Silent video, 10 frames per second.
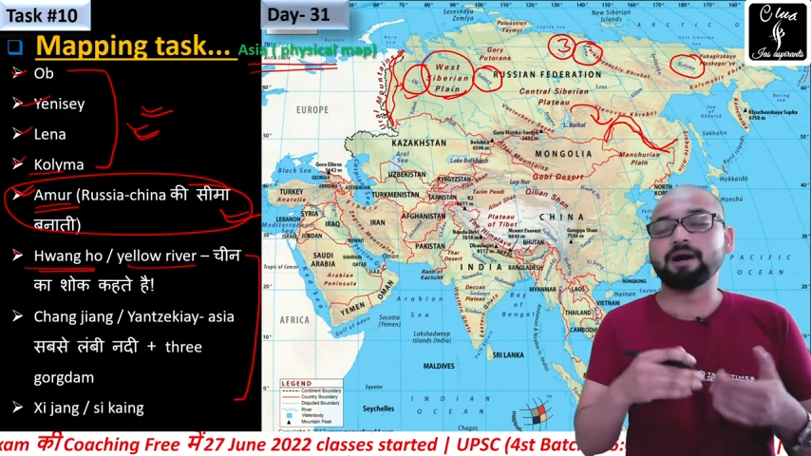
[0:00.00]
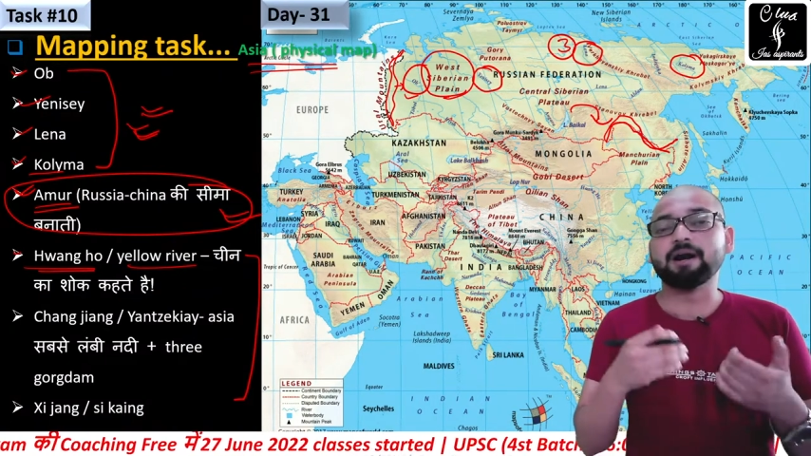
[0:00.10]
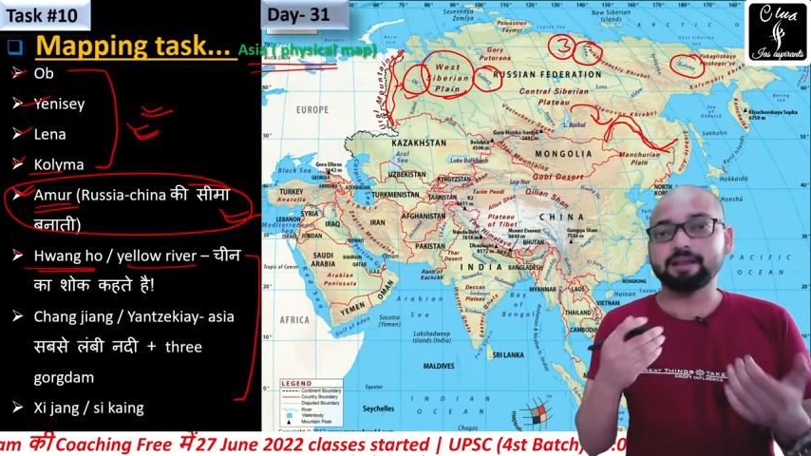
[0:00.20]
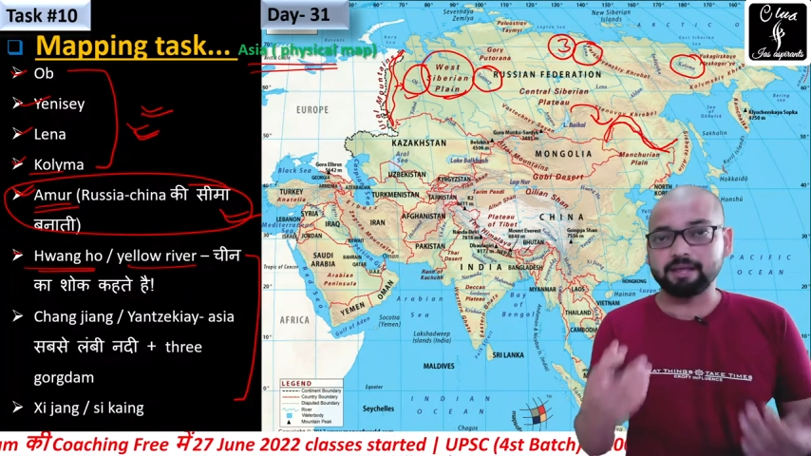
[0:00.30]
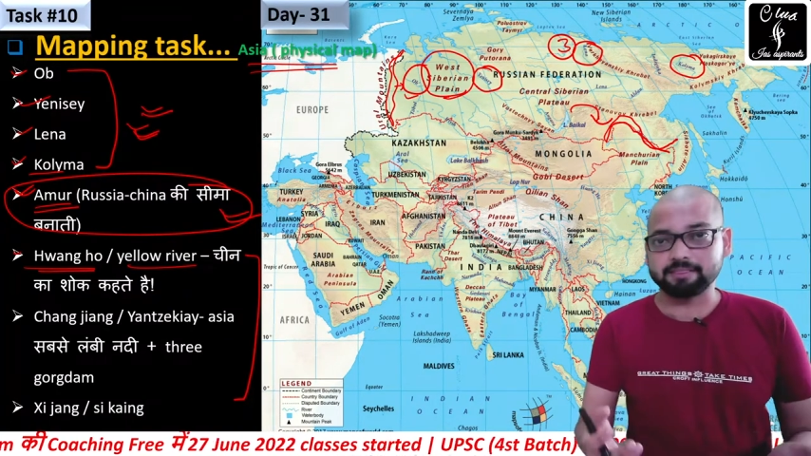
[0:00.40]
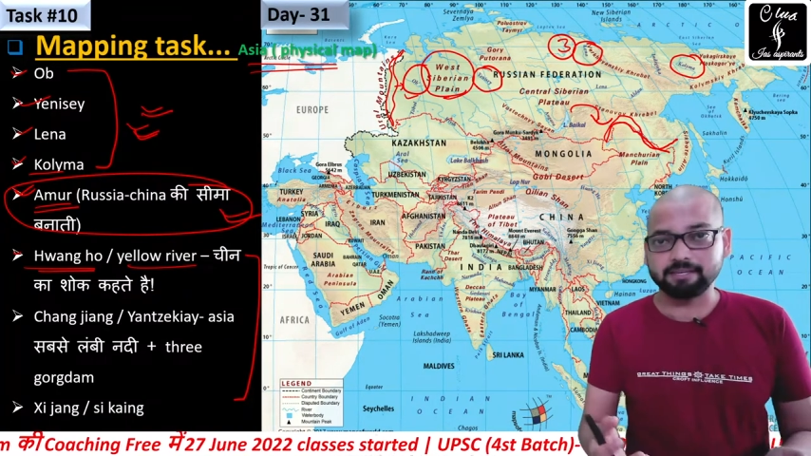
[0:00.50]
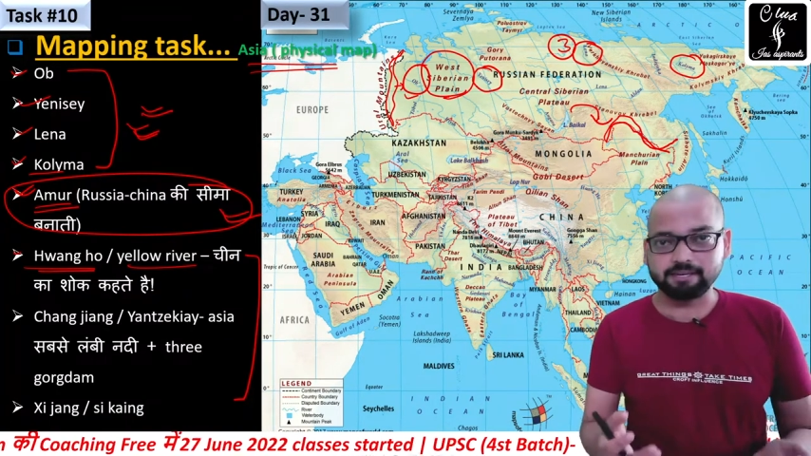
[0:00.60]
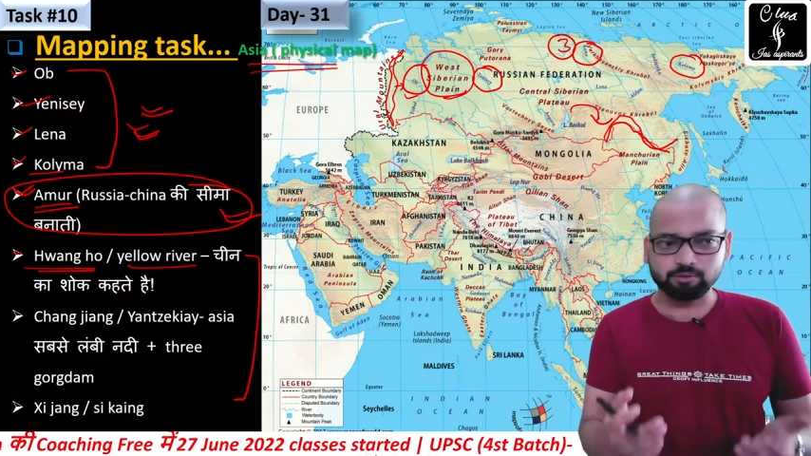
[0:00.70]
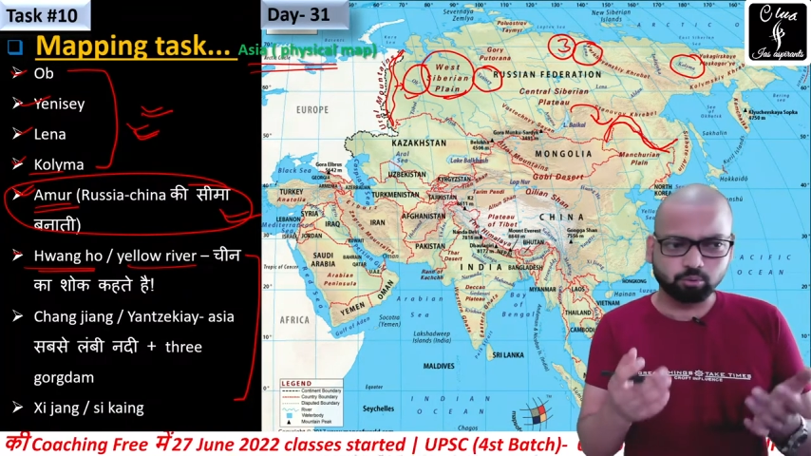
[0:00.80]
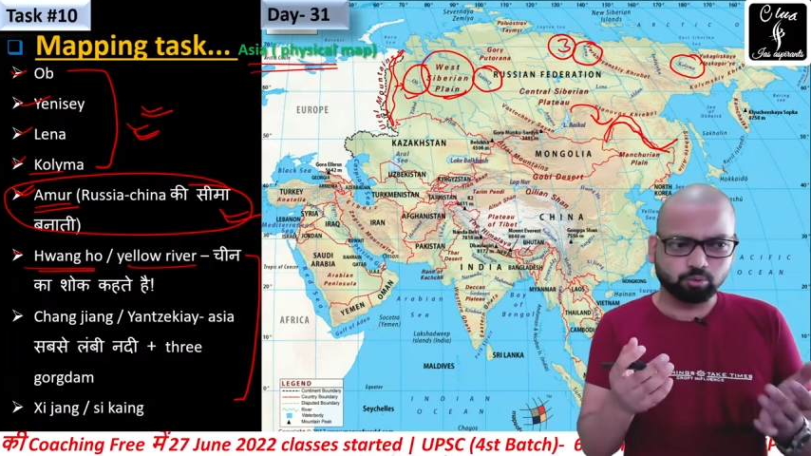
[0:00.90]
बाढ़ लाती
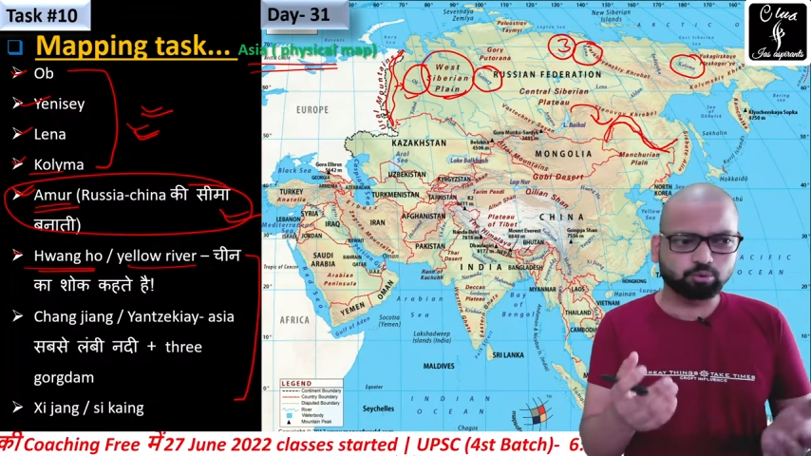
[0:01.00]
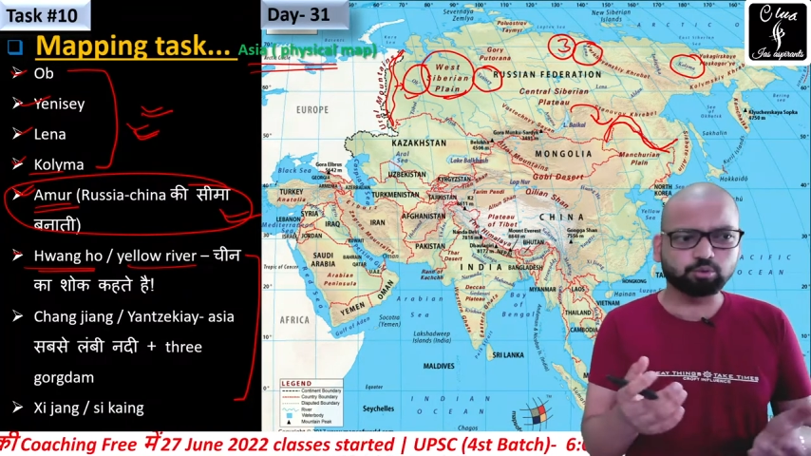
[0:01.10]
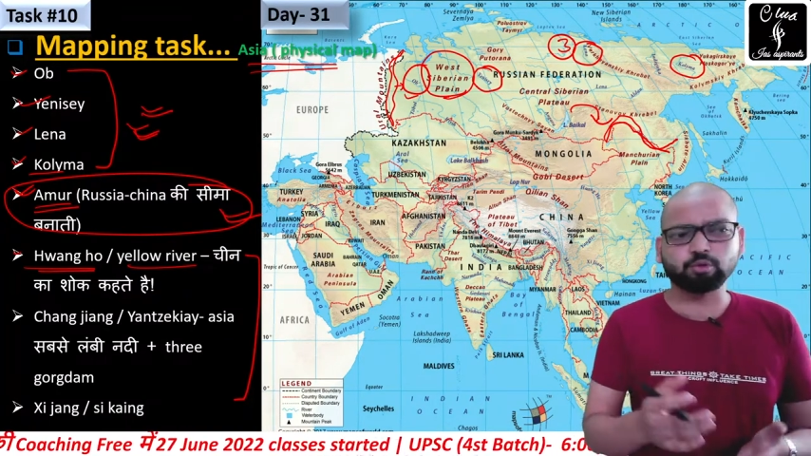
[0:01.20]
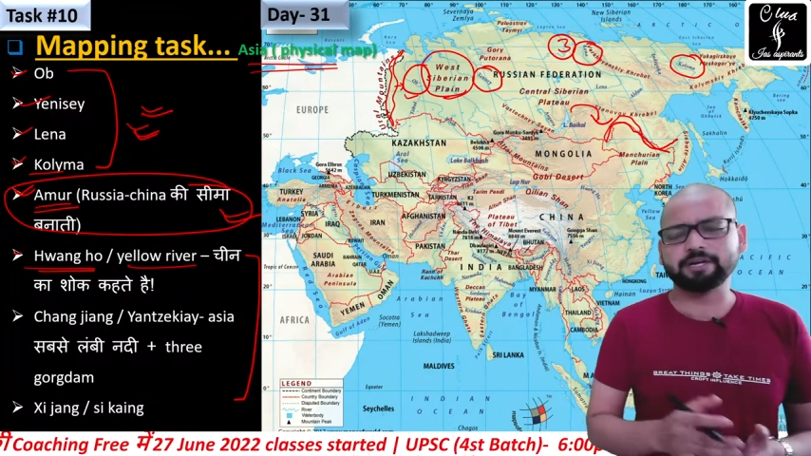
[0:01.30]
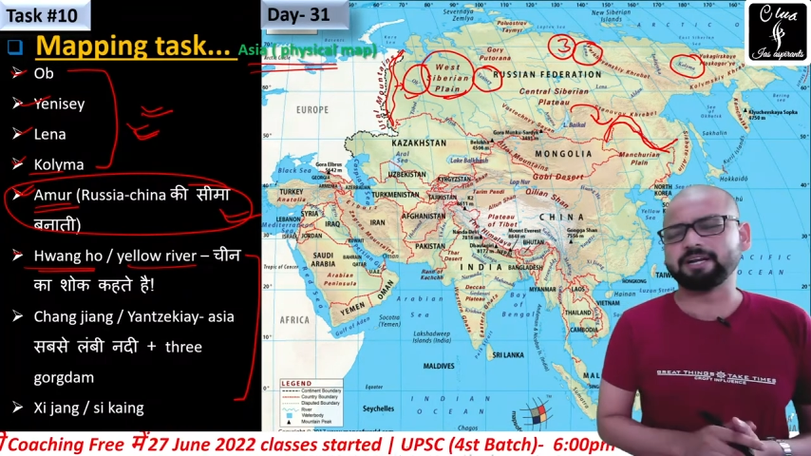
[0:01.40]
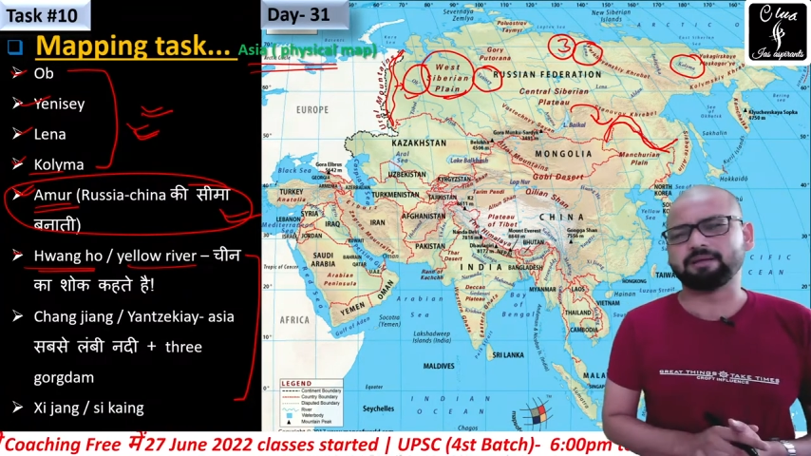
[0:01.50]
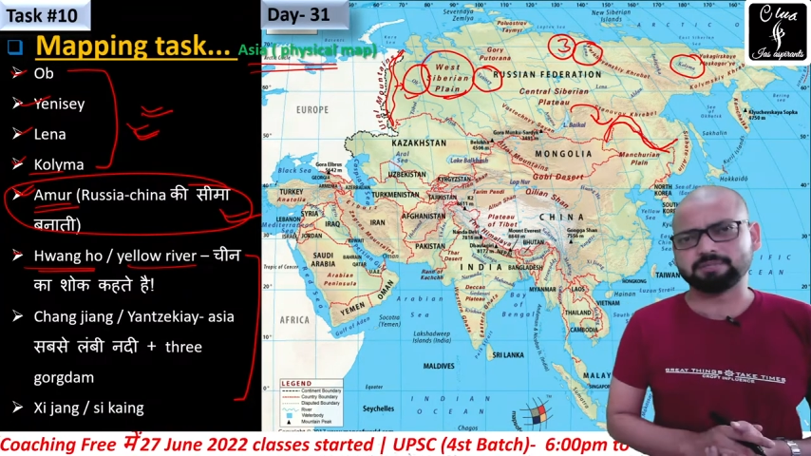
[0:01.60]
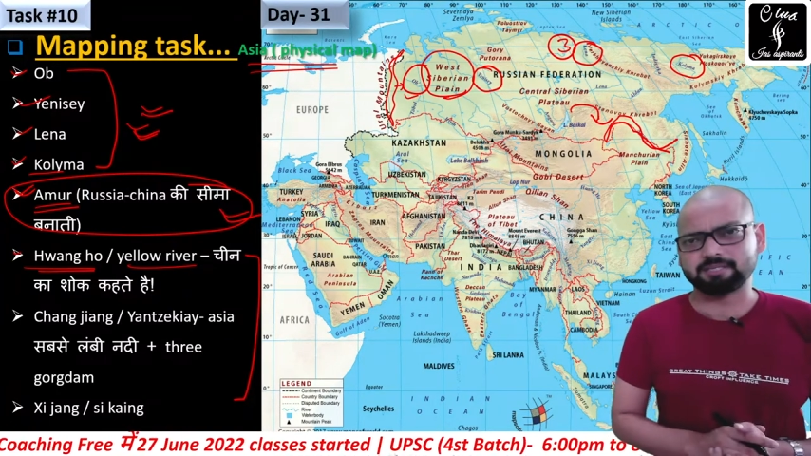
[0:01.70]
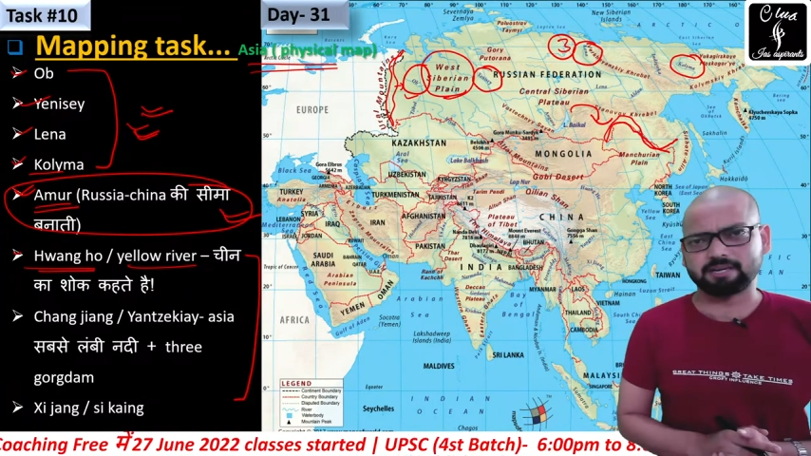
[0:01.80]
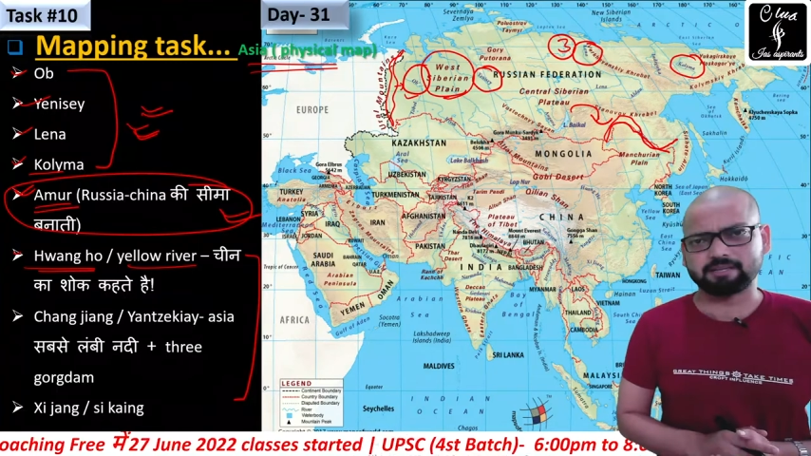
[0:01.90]
हैं तो उनको शोक के नाम
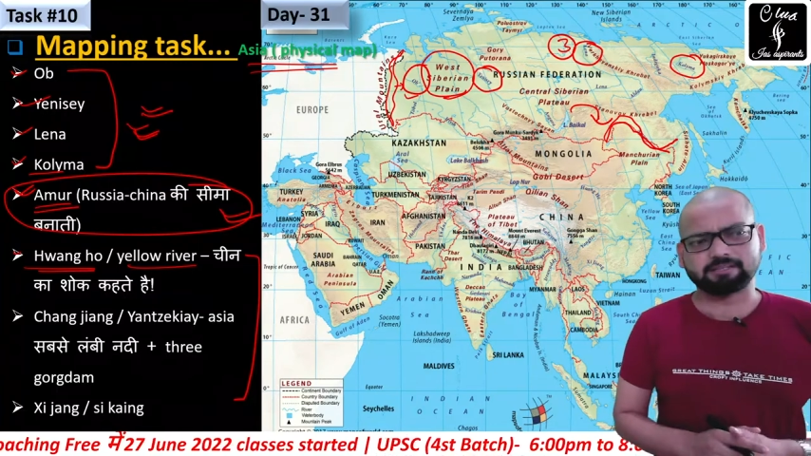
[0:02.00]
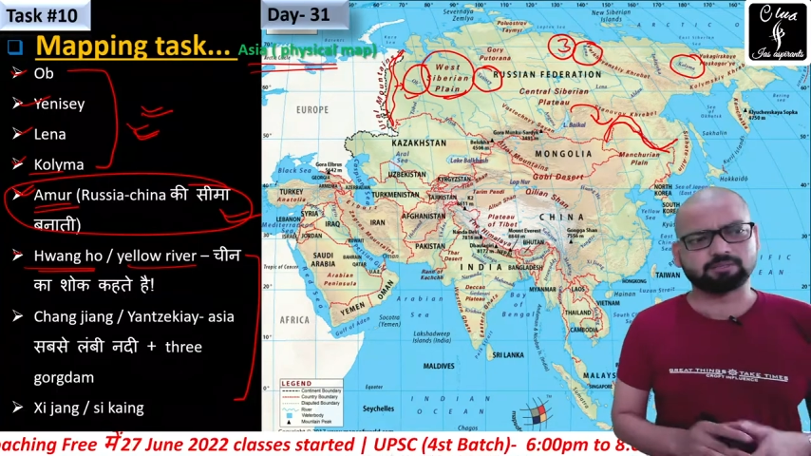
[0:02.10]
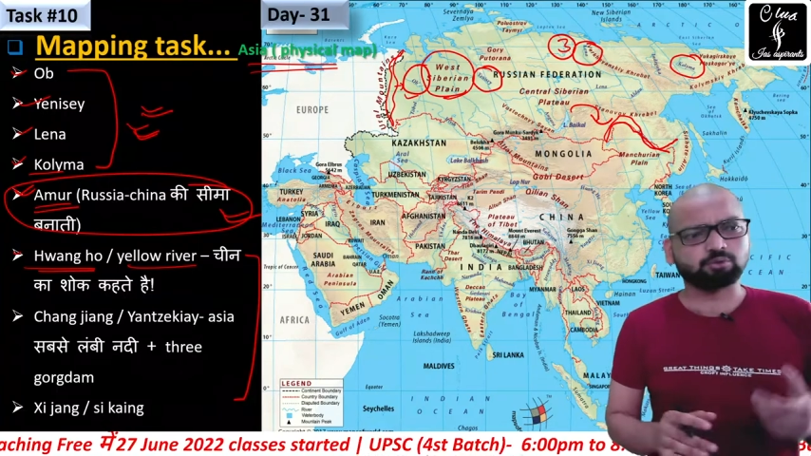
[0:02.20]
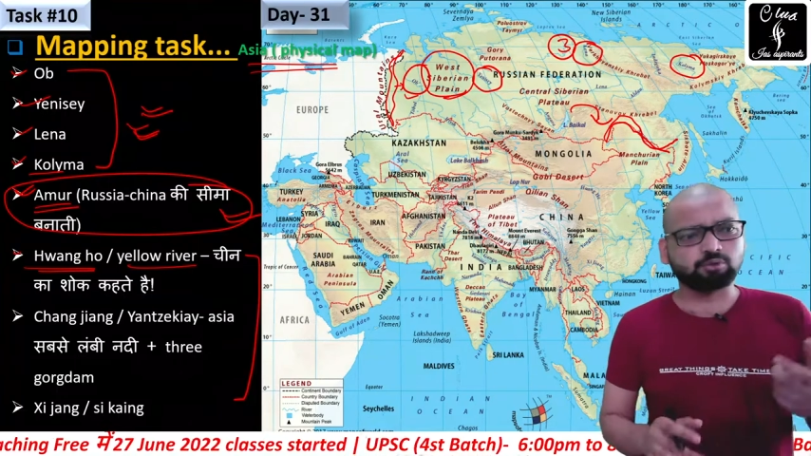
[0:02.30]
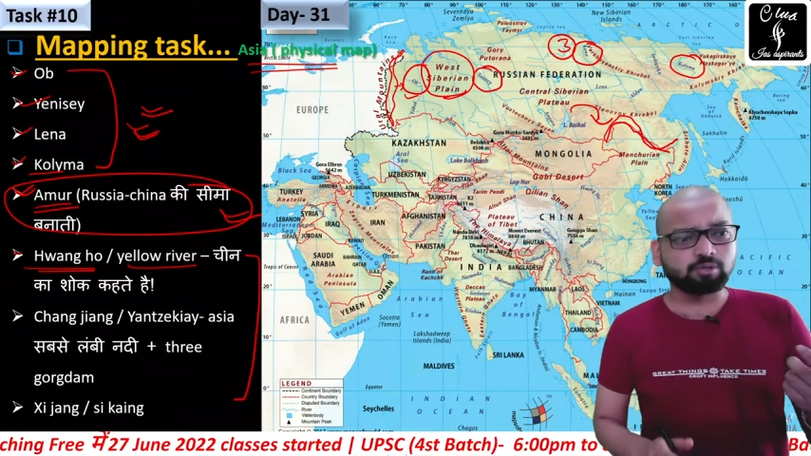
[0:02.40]
से जाना जाता है तो